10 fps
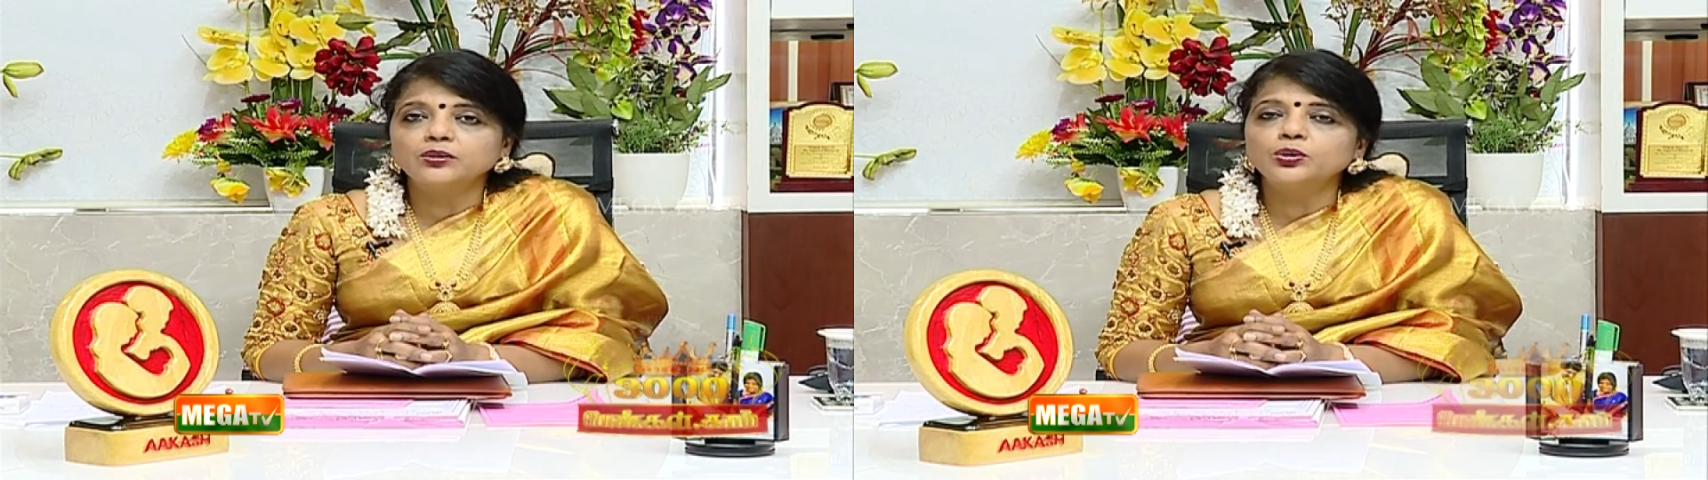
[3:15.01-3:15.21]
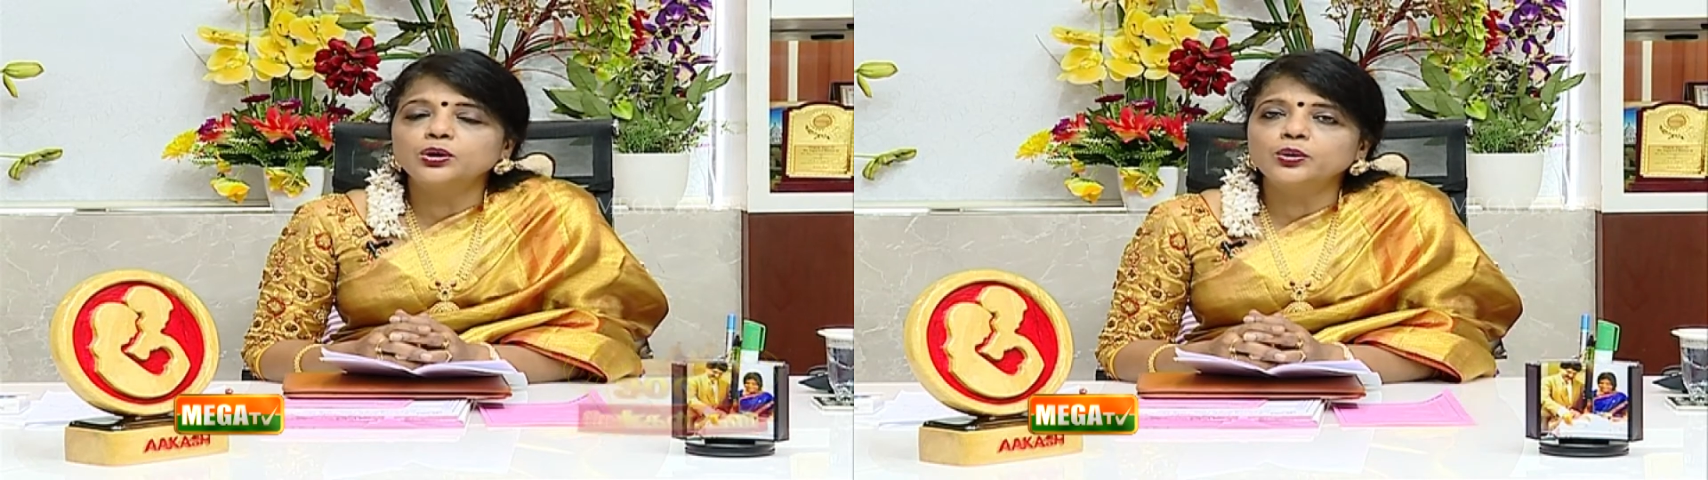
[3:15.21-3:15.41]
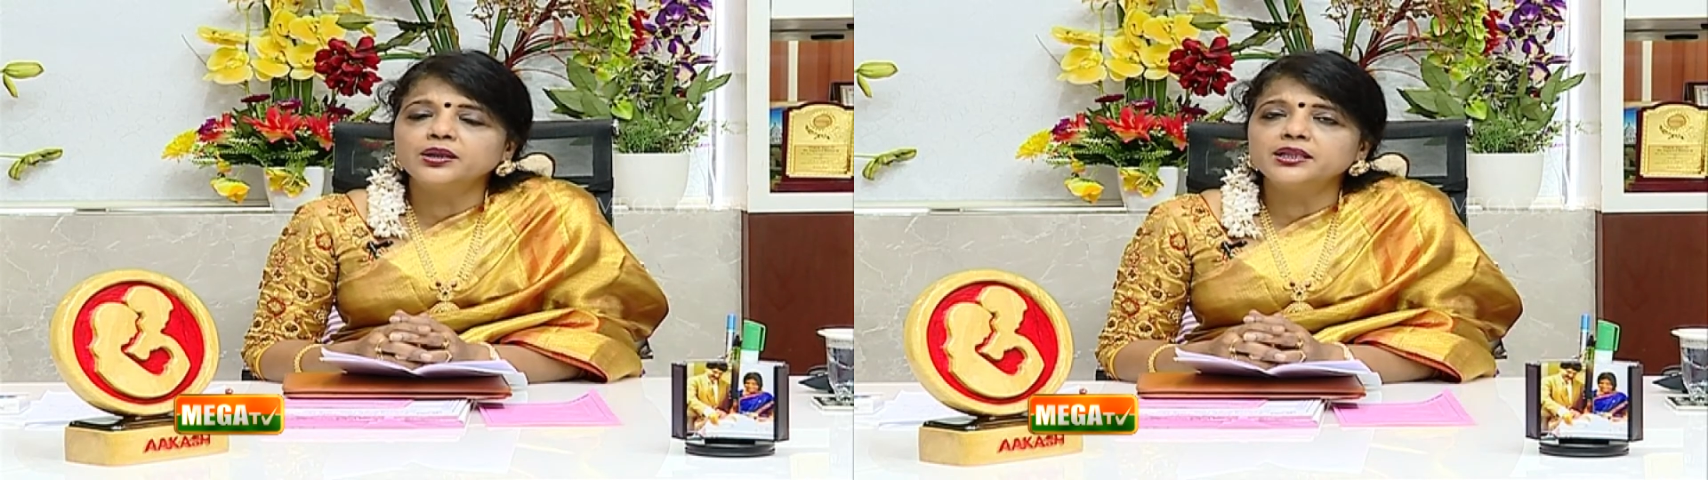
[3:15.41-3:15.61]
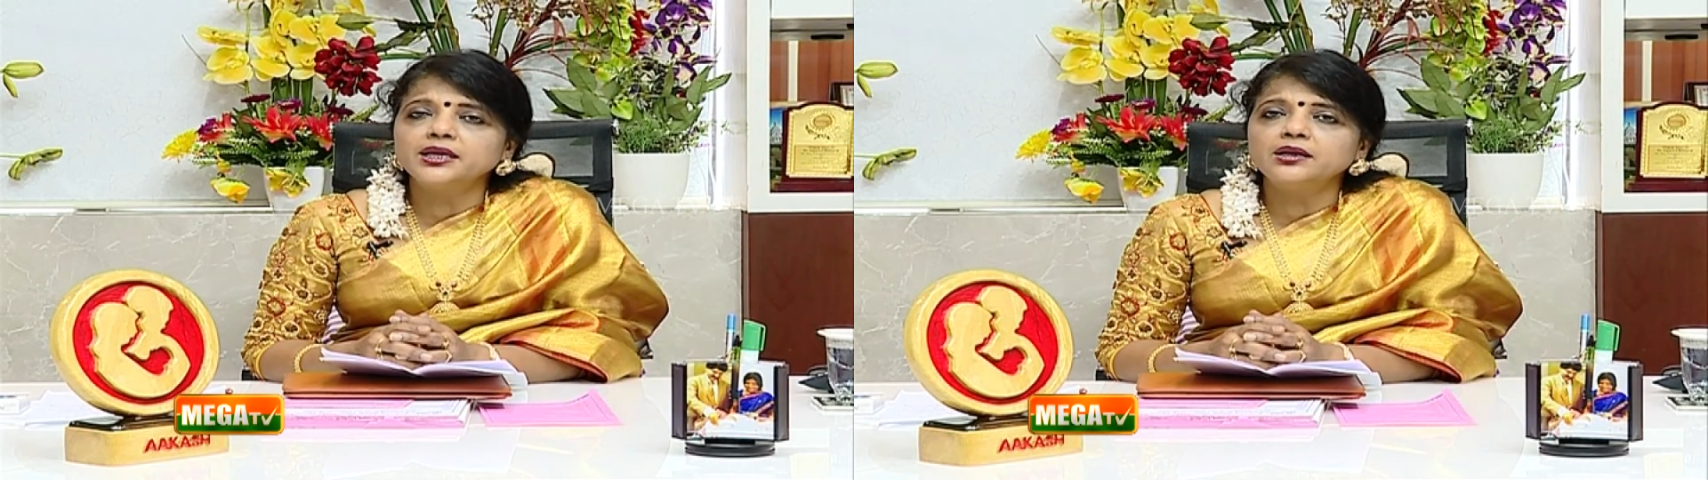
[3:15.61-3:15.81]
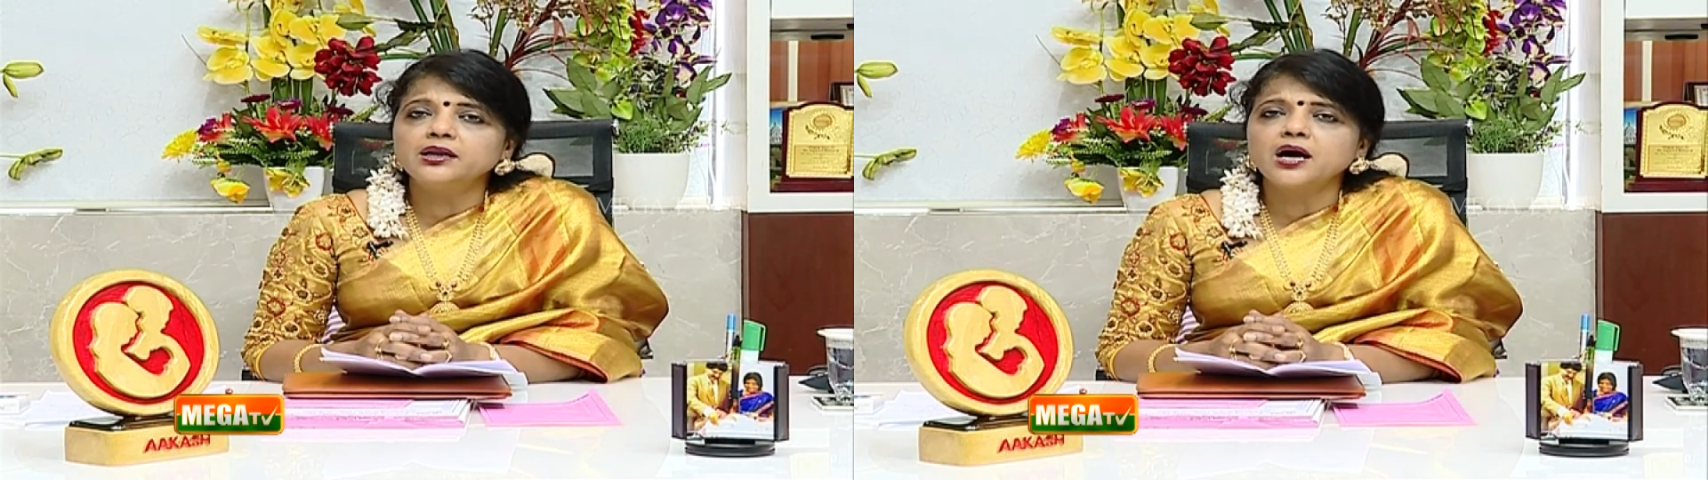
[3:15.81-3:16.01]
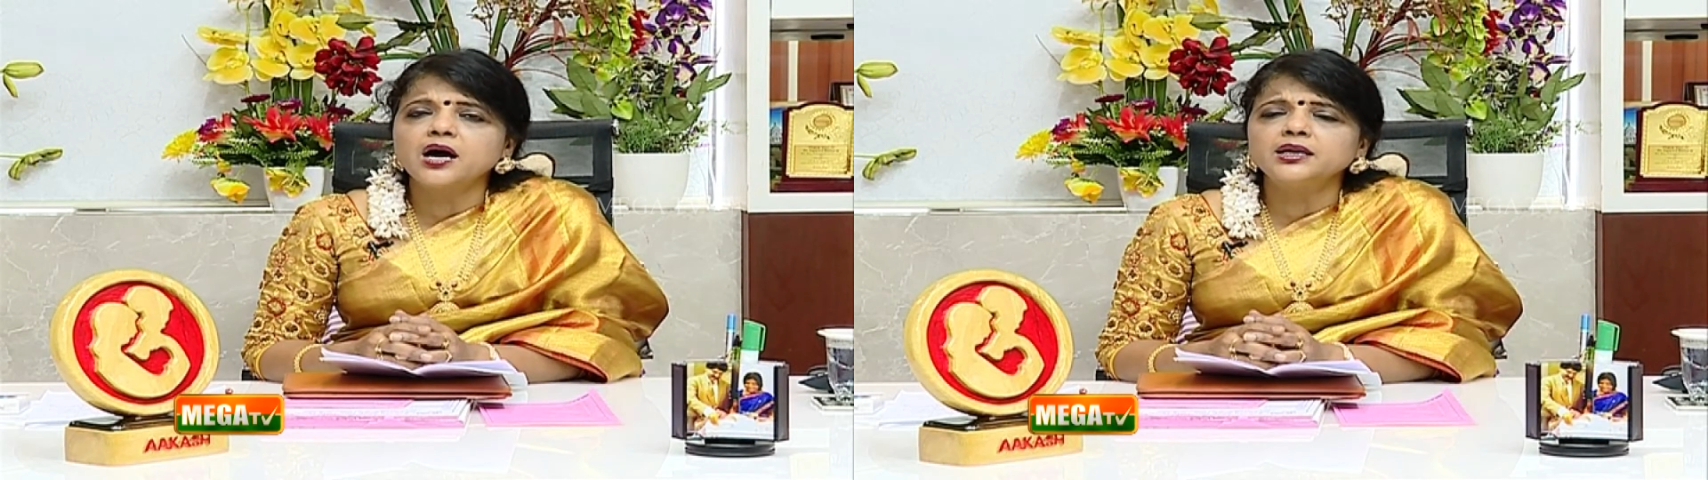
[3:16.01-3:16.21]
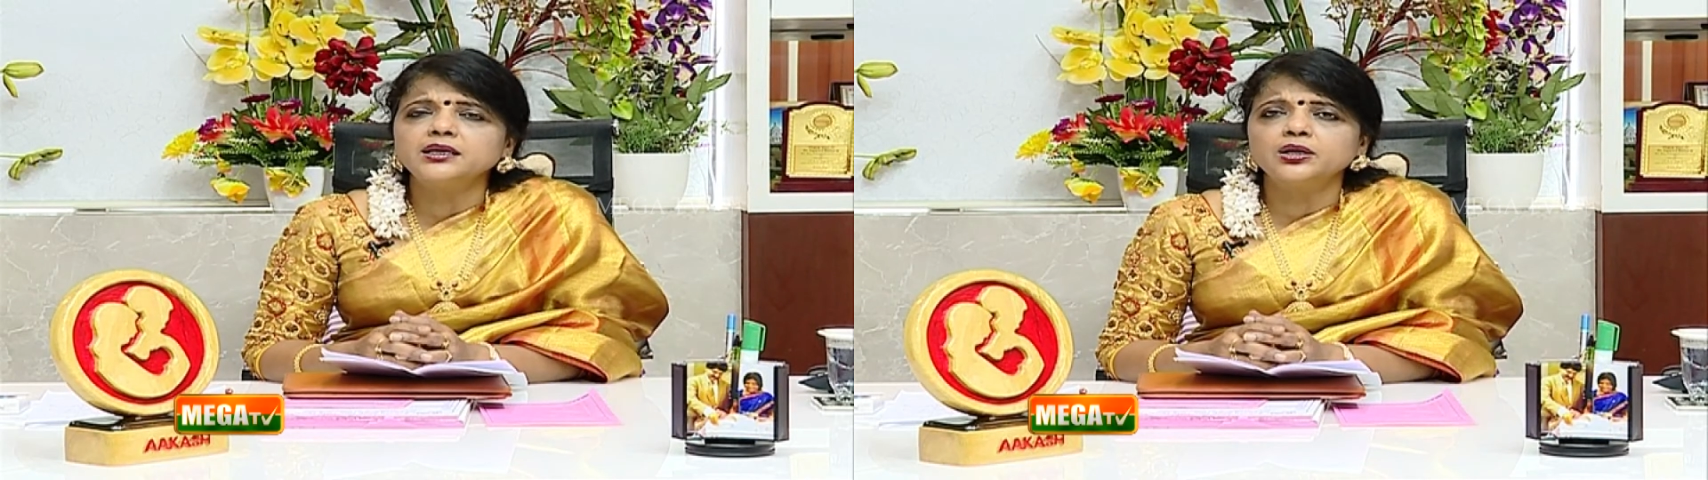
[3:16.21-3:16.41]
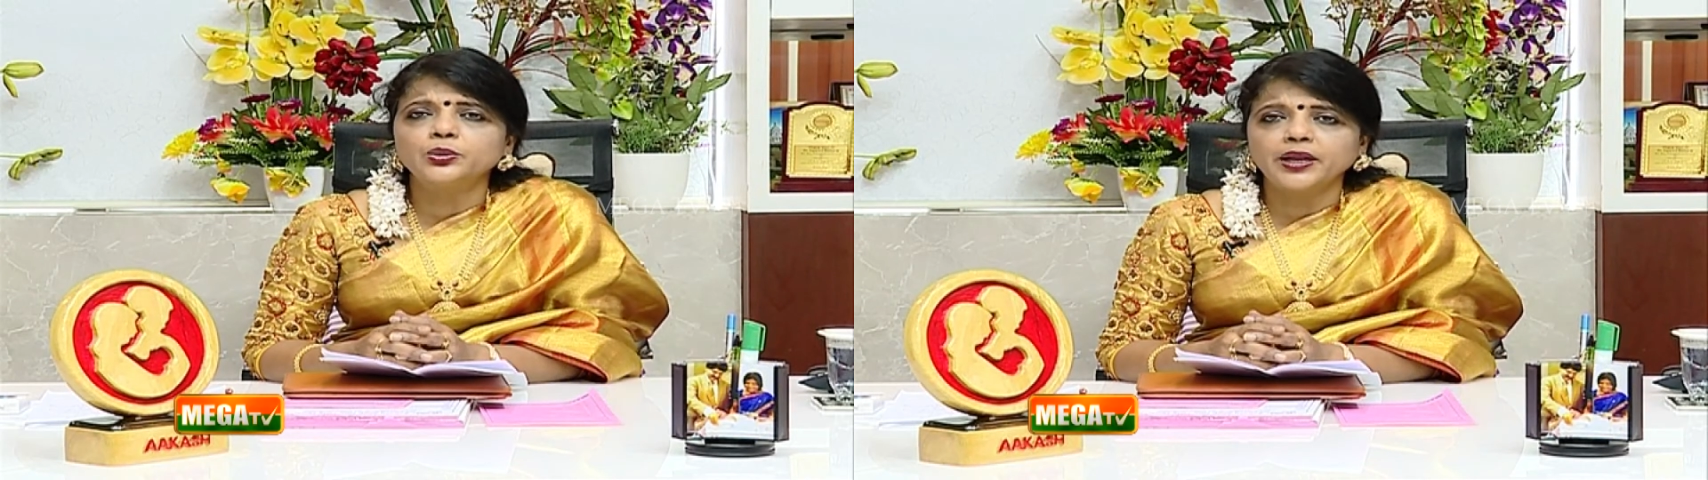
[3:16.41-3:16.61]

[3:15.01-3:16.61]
ஒரு குழந்தையின் ஹார்ட்டில்